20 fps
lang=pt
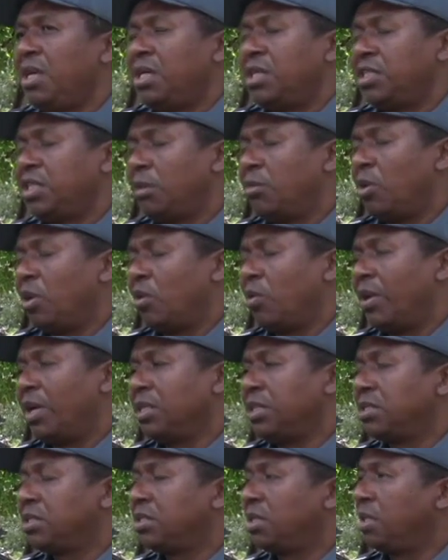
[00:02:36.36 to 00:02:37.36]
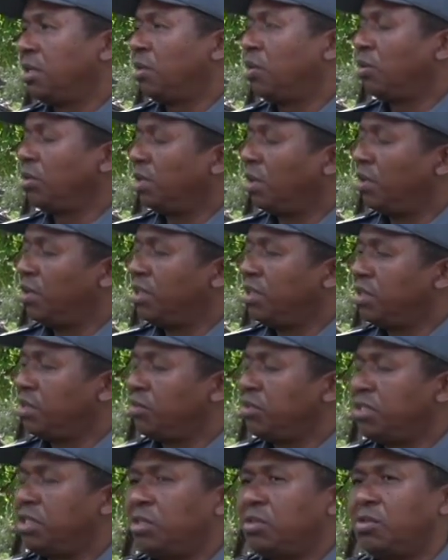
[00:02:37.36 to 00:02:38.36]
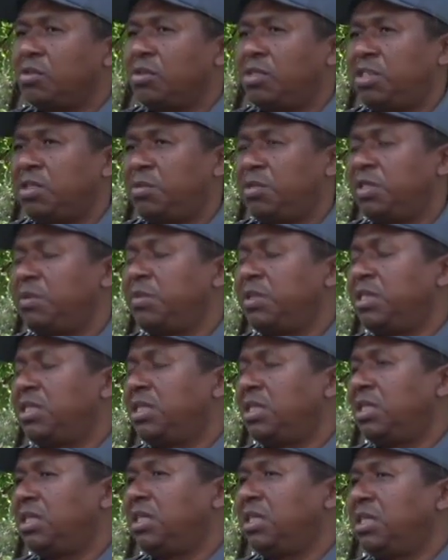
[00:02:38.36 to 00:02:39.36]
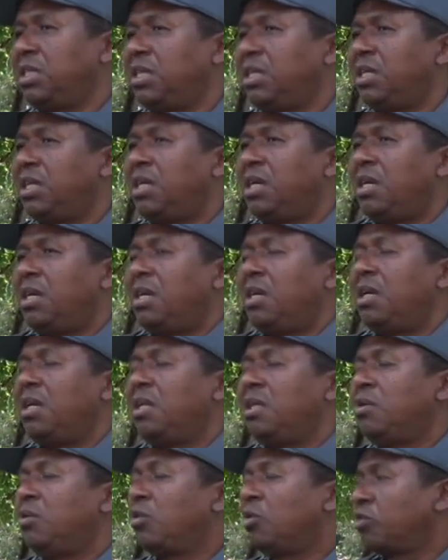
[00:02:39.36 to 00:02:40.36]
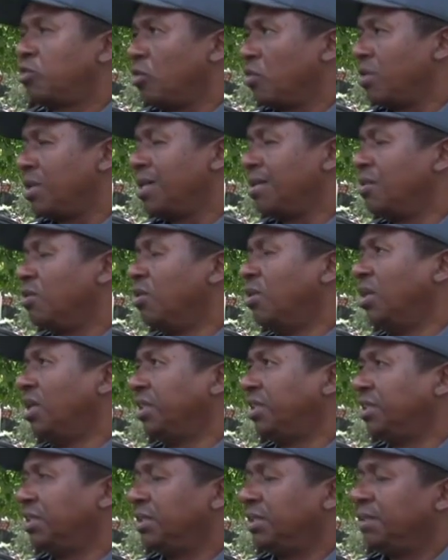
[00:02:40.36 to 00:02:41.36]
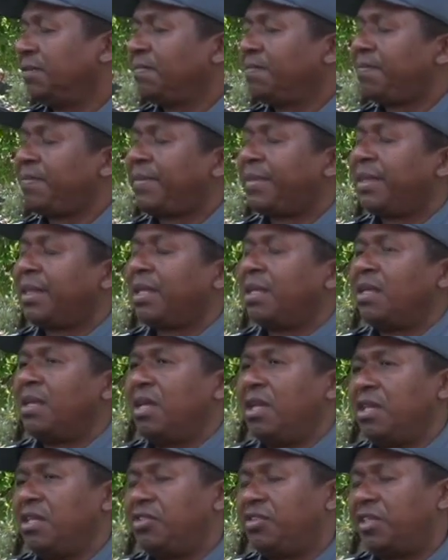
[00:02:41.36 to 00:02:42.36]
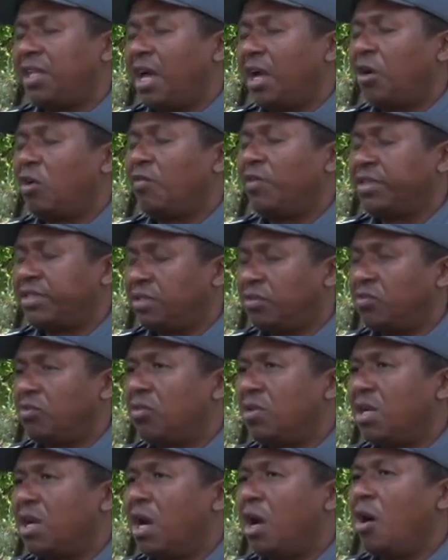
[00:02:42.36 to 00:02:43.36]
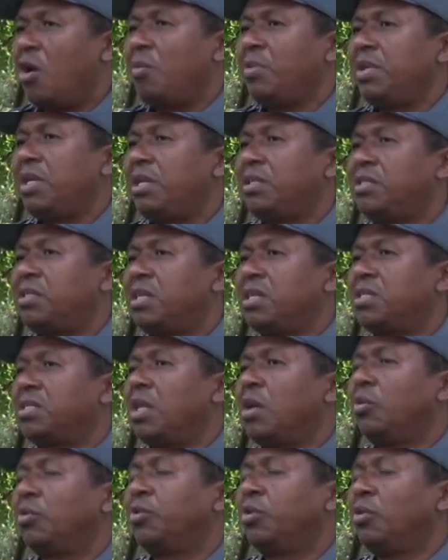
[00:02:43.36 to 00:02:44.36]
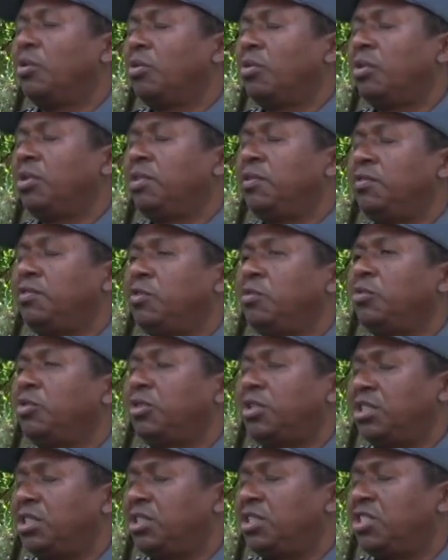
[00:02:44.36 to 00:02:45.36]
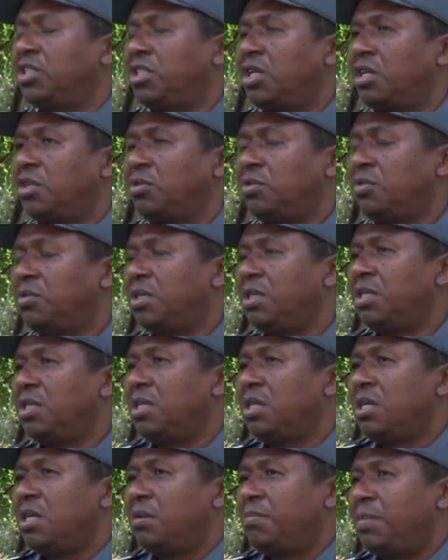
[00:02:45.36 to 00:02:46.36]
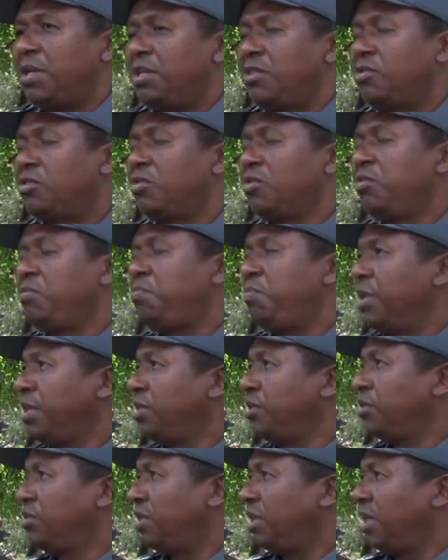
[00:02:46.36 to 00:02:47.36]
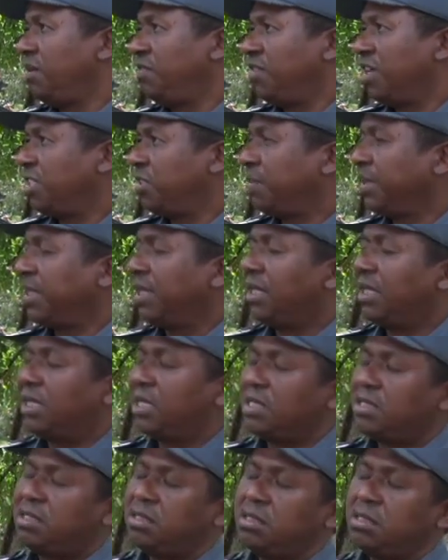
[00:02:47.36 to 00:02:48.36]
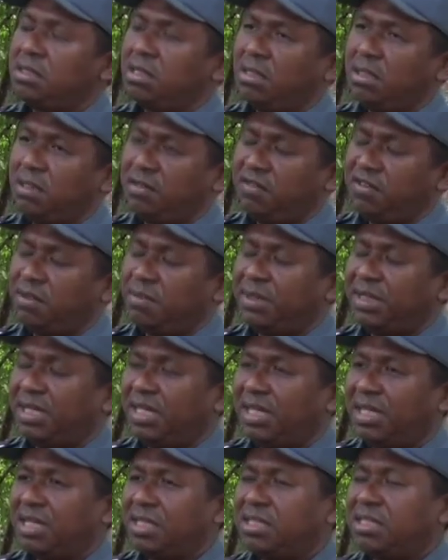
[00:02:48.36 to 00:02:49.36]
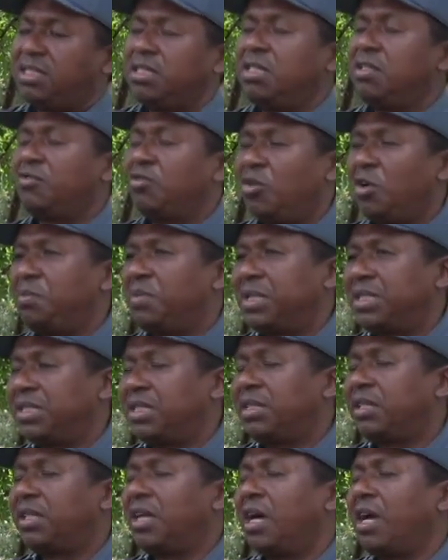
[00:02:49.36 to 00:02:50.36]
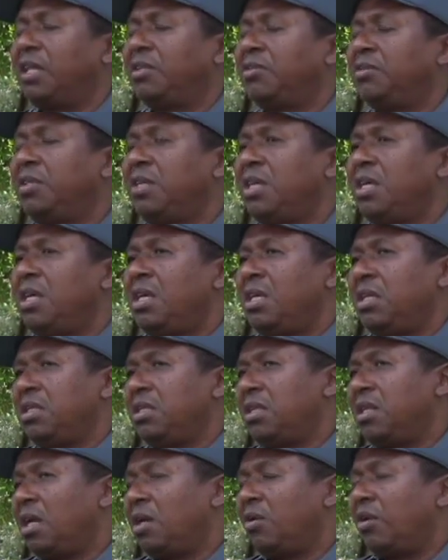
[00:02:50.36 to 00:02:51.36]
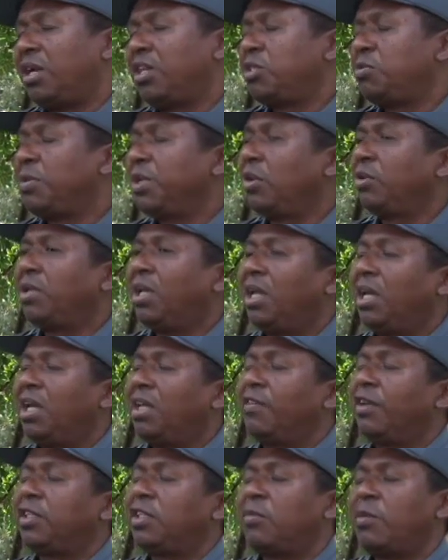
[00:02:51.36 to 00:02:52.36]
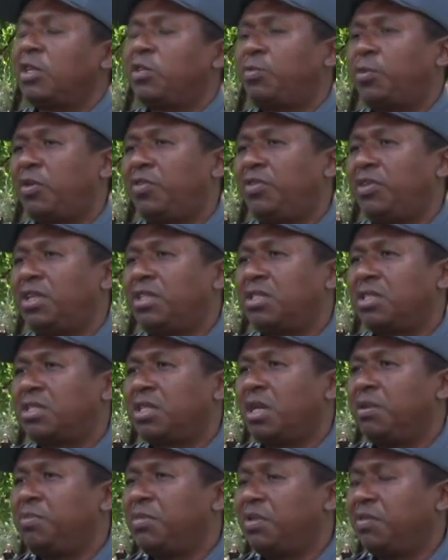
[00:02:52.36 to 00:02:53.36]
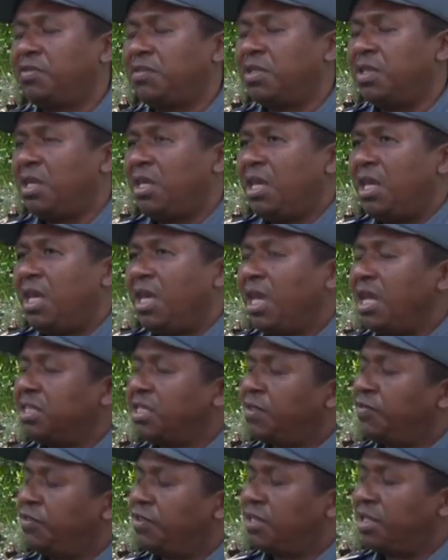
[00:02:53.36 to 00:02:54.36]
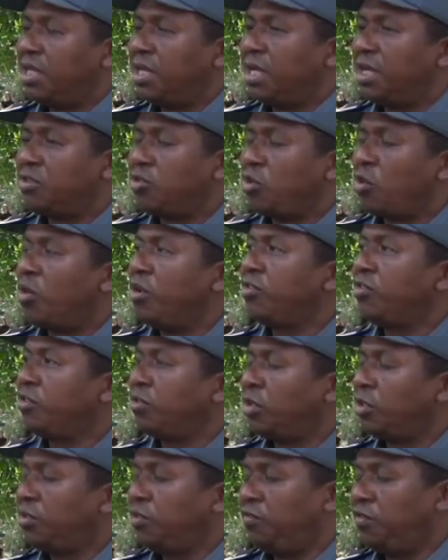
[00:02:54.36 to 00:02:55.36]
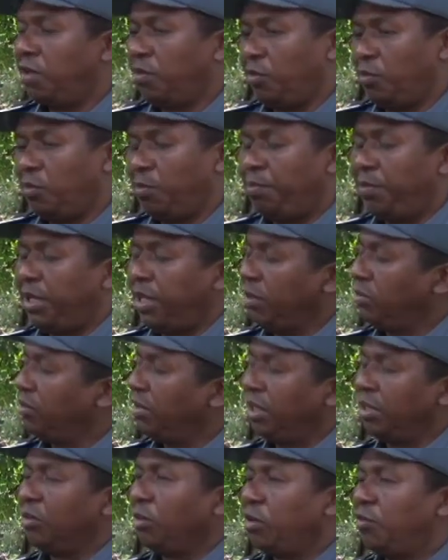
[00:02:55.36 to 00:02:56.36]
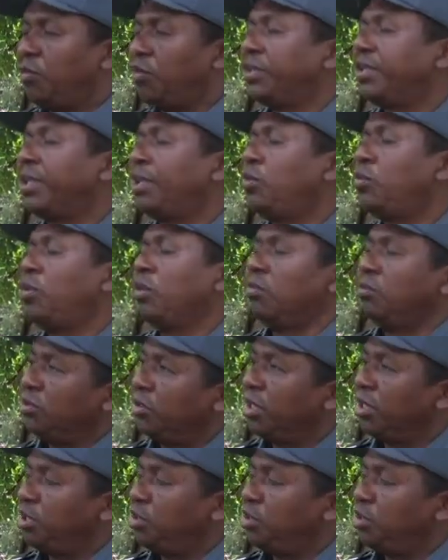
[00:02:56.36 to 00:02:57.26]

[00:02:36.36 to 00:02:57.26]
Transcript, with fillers: chamou a guarnição e quando a guarnição chegou, simplesmente ele, ele engrossou o cangote, né? A gente estava conversando com calma e ele se exaltou quando viu muita gente na rua, mas isso não impediu que ele viesse para a delegacia. Ele veio para a delegacia, foi apresentado e agora de manhã o delegado vai tomar as providências cabíveis. Essas foram as ocorrências que nós tivemos. O período da noite foi tranquilo, muita